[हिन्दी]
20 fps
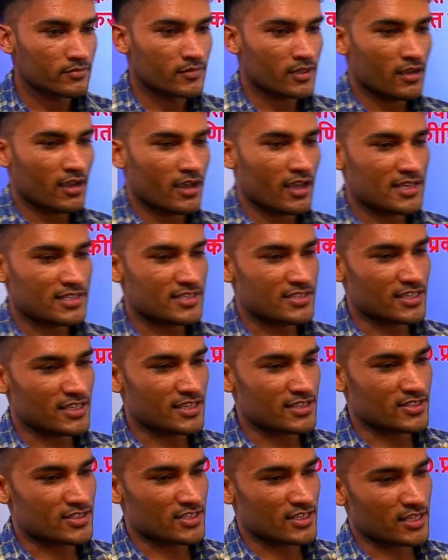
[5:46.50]
हाँ सी
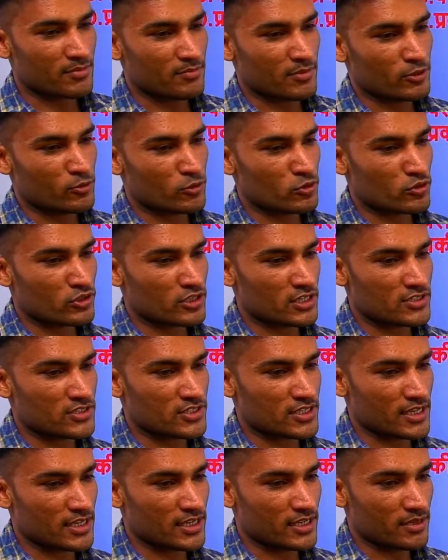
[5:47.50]
सी बिंदु चौधरी
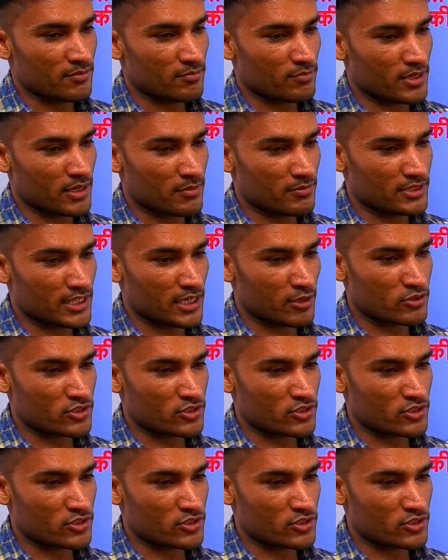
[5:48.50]
सी बिरमदेव